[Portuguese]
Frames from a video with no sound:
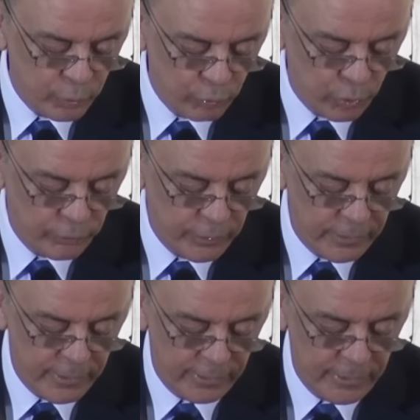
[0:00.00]
Dom
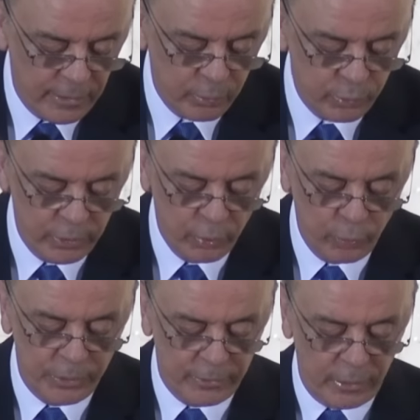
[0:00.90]
Giovanni Danello, em
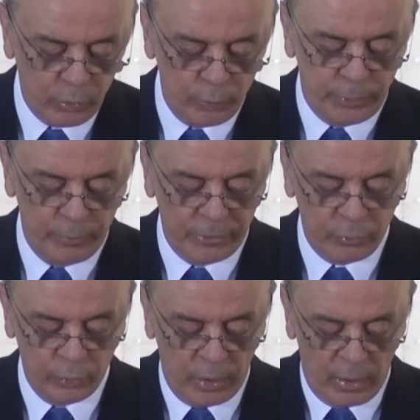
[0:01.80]
nome de quem
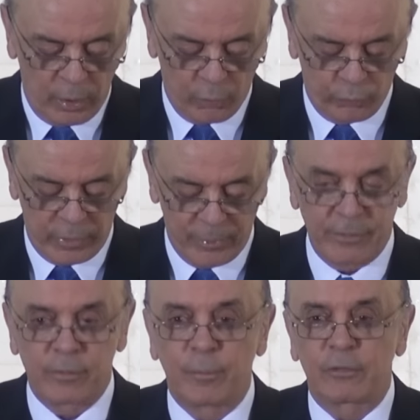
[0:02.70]
cumprimento os
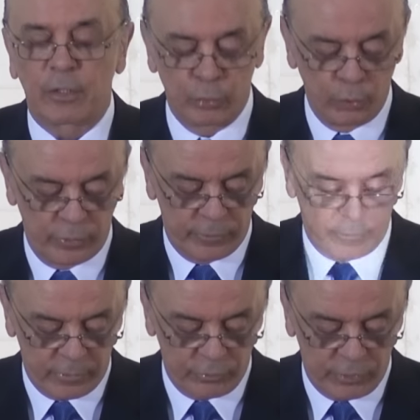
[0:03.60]
demais embaixadores
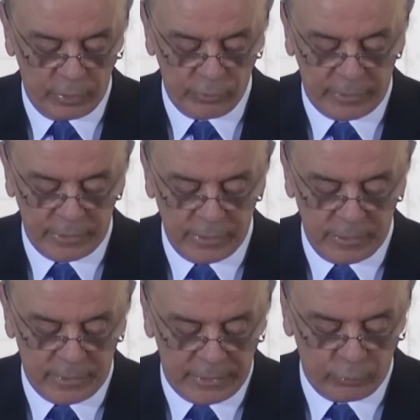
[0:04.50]
estrangeiros
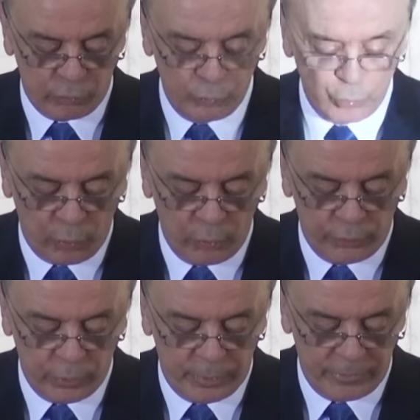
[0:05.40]
acreditados junto ao
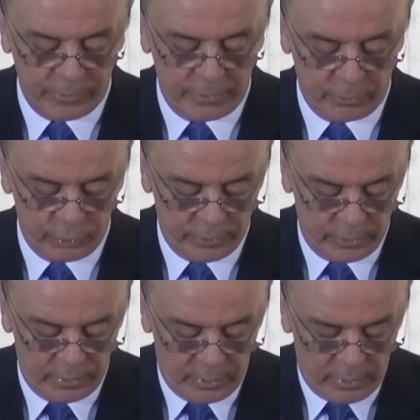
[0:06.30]
governo brasileiro.
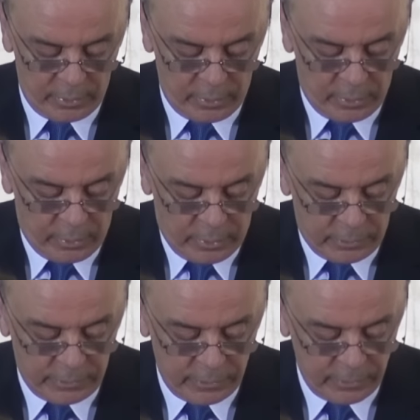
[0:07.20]

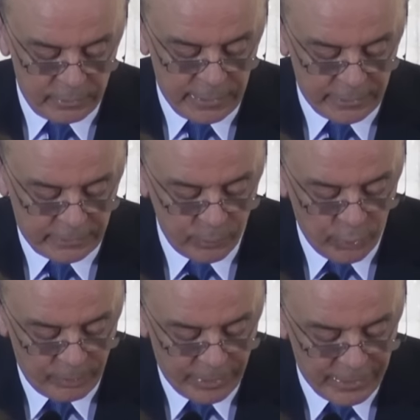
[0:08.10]
E dar aqui
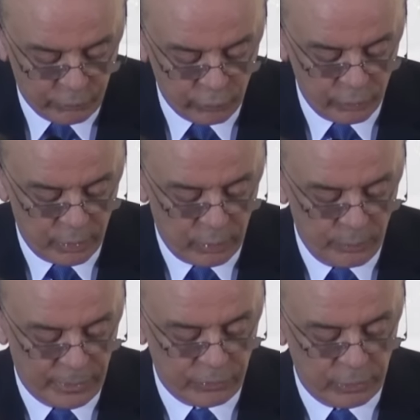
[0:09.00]
meu abraço ao
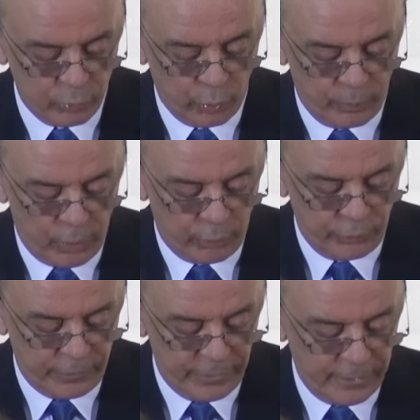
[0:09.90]
embaixador Mauro
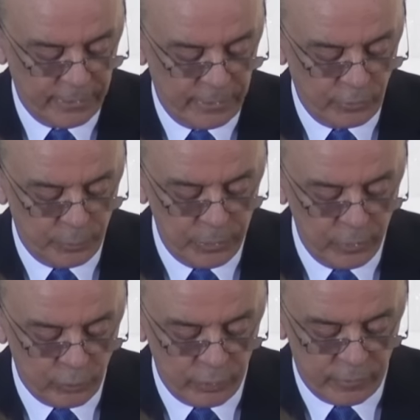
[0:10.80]
Vieira,
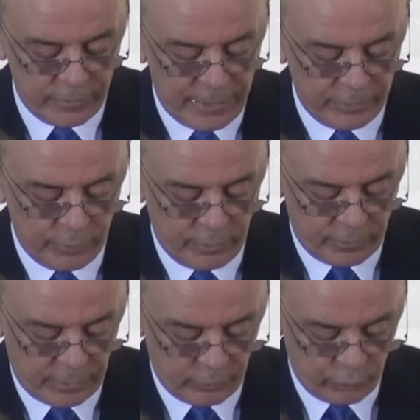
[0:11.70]
ex-ministro de Estado das
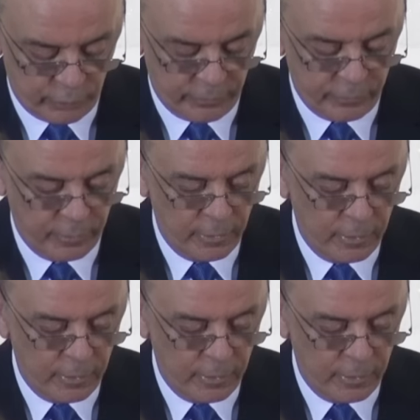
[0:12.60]
Relações